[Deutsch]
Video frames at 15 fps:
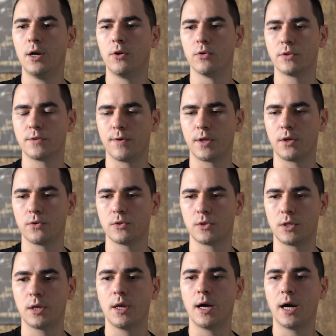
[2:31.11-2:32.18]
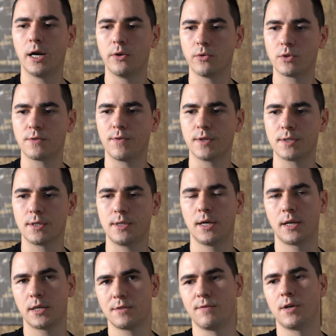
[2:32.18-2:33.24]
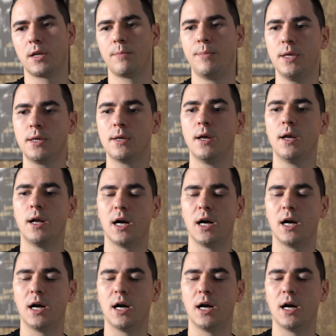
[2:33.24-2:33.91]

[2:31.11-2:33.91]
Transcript: und 2021, ja, das war der Peak,